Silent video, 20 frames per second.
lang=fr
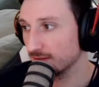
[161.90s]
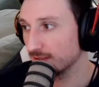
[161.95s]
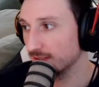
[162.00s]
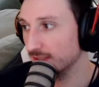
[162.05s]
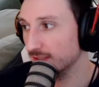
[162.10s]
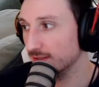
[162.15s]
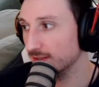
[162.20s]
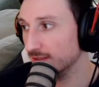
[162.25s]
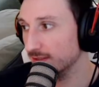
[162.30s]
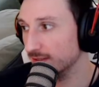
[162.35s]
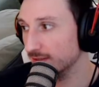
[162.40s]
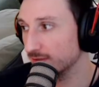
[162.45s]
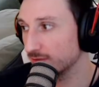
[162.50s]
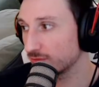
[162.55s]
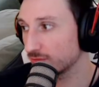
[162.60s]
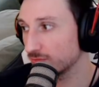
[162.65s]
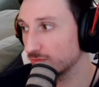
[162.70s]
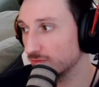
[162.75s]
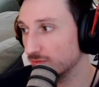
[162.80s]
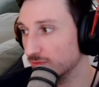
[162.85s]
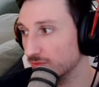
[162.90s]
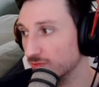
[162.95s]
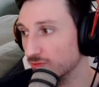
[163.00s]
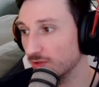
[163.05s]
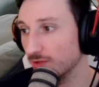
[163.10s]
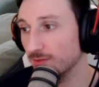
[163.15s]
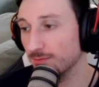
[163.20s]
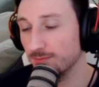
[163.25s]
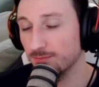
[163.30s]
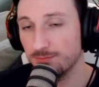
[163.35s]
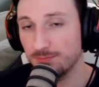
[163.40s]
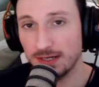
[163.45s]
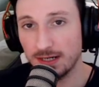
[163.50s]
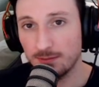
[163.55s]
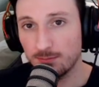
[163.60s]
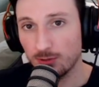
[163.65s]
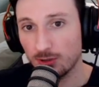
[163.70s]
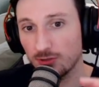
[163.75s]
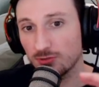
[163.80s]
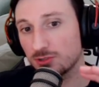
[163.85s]
qui sont pas
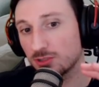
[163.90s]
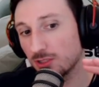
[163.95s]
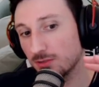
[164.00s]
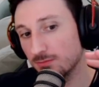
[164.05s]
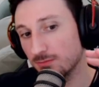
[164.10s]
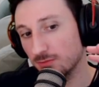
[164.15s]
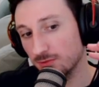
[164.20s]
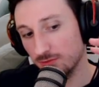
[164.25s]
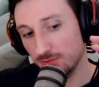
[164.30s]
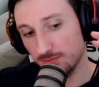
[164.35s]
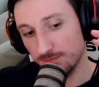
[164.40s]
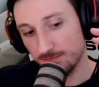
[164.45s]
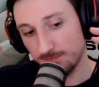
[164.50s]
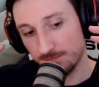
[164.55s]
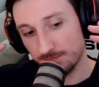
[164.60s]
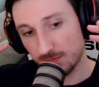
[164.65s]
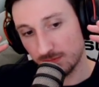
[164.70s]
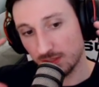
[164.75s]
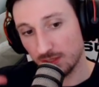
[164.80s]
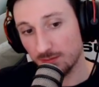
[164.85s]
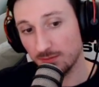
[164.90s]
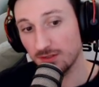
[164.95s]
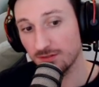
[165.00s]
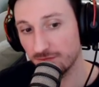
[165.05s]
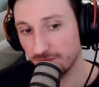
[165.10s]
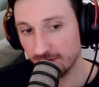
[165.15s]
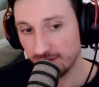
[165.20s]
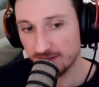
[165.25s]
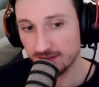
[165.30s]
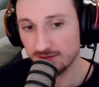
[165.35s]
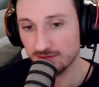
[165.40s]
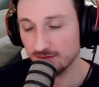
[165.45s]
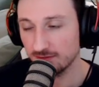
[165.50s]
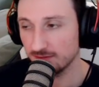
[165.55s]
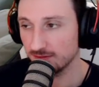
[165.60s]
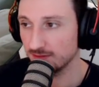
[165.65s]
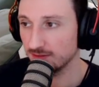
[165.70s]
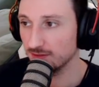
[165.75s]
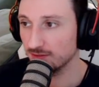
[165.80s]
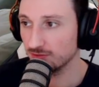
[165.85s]
à prendre comme comme un fait. Hein.
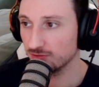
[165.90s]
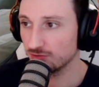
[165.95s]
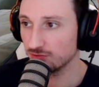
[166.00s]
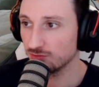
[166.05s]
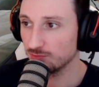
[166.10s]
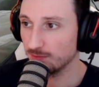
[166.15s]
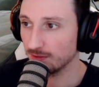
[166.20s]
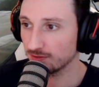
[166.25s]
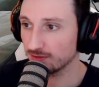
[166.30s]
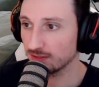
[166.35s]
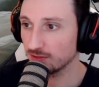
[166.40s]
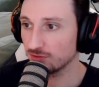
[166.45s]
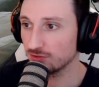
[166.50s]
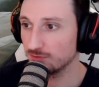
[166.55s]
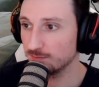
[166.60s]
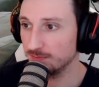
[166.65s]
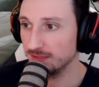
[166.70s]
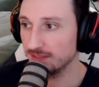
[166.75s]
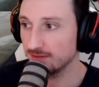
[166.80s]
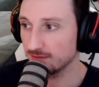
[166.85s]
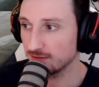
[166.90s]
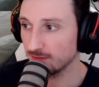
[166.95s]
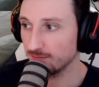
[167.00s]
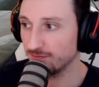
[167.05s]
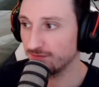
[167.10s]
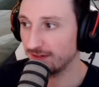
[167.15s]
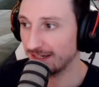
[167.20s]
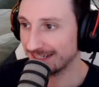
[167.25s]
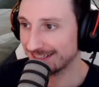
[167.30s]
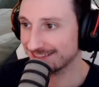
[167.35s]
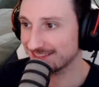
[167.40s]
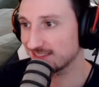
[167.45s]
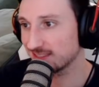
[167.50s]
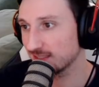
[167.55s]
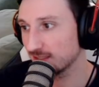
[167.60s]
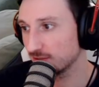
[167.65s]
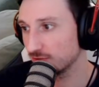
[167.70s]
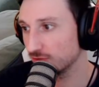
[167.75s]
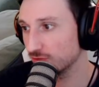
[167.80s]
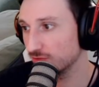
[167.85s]
je ne suis pas en train de spit some
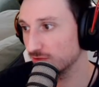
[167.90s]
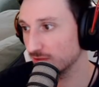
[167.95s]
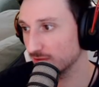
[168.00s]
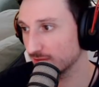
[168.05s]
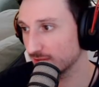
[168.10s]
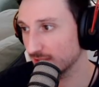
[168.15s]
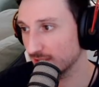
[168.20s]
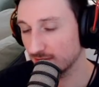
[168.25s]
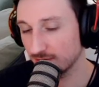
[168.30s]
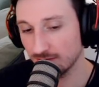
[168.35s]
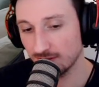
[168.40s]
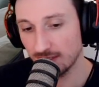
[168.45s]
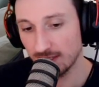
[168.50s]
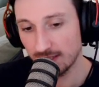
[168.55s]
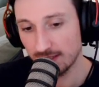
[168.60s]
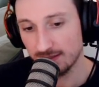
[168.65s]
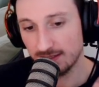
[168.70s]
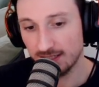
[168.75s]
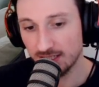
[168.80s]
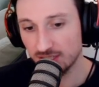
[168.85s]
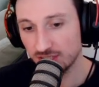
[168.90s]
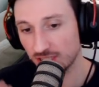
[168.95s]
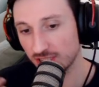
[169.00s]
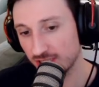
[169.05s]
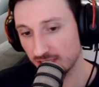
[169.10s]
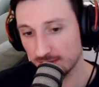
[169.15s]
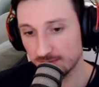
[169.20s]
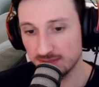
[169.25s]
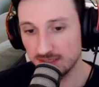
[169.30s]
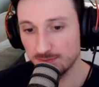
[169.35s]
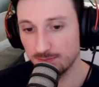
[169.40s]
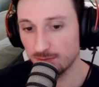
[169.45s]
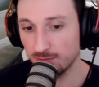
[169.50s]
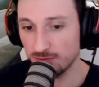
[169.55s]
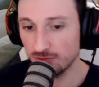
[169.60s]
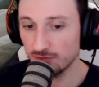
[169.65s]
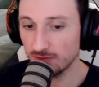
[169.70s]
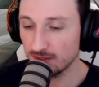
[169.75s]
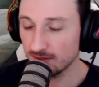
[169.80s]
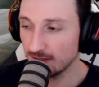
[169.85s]
facts, je suis en train d'aller chercher un petit peu
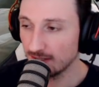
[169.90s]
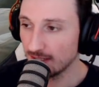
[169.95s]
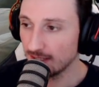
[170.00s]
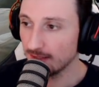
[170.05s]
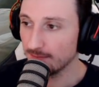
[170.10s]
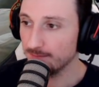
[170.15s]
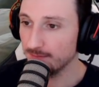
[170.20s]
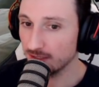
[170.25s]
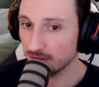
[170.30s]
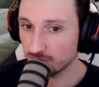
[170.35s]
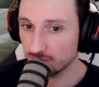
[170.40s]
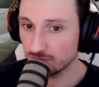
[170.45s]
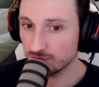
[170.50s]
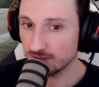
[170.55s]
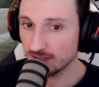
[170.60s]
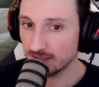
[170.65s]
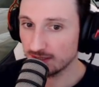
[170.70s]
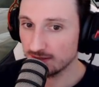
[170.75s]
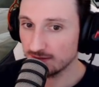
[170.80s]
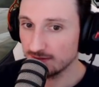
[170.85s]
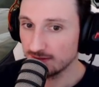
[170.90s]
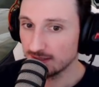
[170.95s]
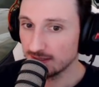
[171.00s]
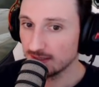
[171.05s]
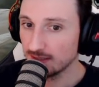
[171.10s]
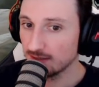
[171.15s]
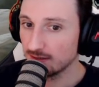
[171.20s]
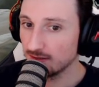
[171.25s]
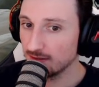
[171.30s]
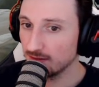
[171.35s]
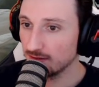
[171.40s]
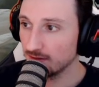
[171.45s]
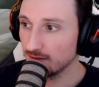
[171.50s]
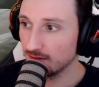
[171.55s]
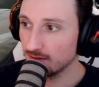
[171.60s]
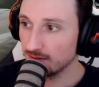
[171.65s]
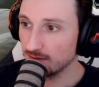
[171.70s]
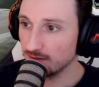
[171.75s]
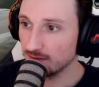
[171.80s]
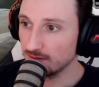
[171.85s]
plus loin. Mais en tout cas,
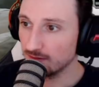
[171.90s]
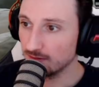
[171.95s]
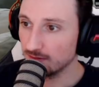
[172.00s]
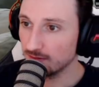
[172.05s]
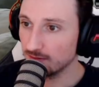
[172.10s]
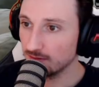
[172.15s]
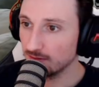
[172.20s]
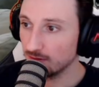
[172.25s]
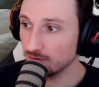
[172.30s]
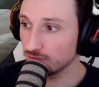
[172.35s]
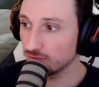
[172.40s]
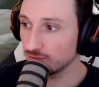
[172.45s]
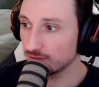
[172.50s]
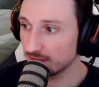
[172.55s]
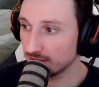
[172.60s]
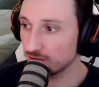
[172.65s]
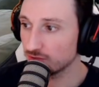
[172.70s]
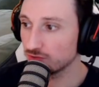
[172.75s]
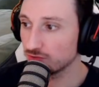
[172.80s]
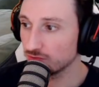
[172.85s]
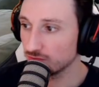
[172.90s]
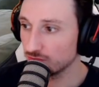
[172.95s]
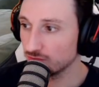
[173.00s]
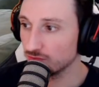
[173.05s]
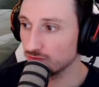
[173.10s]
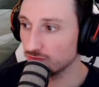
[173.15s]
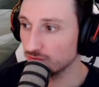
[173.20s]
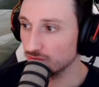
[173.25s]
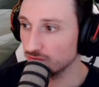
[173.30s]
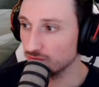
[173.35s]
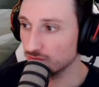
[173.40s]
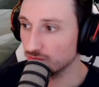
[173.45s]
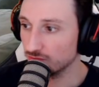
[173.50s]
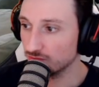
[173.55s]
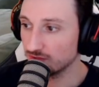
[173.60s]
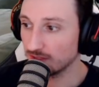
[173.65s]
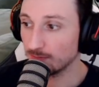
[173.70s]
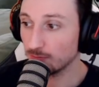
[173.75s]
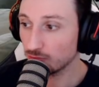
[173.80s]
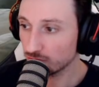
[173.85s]
euh, en tout cas je,
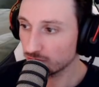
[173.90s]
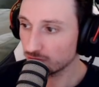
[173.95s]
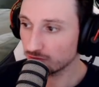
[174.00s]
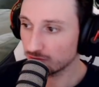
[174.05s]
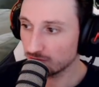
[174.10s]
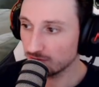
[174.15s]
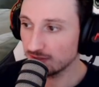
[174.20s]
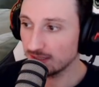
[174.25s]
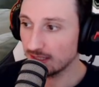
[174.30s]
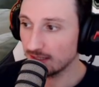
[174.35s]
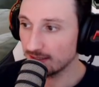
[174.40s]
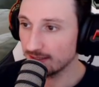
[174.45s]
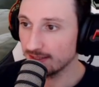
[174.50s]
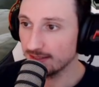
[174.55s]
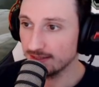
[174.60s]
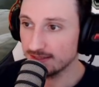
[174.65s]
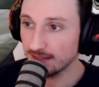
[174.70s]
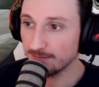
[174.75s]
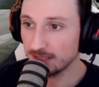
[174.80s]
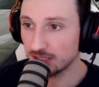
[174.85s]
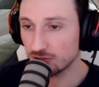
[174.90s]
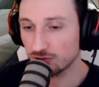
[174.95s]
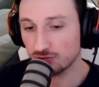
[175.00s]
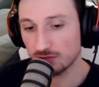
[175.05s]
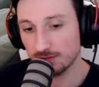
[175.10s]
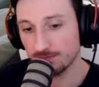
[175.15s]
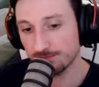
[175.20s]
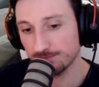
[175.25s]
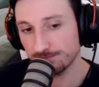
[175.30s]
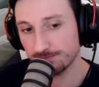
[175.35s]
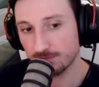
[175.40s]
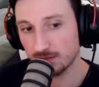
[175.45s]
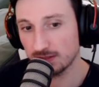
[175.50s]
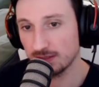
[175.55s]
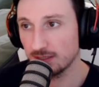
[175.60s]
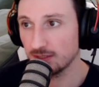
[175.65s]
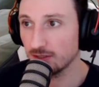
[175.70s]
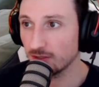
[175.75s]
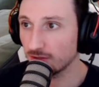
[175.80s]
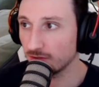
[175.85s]
ça montre qu'il y a, match. quoi.
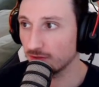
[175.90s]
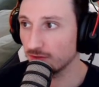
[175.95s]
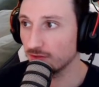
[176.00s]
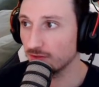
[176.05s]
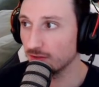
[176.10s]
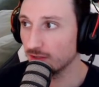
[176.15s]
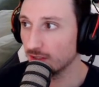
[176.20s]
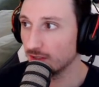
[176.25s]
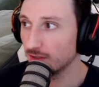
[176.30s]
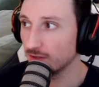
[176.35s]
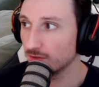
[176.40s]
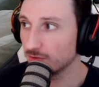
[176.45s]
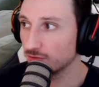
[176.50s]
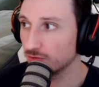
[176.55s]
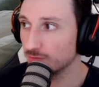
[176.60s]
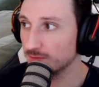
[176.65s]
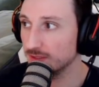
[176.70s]
D'ailleurs, euh, ce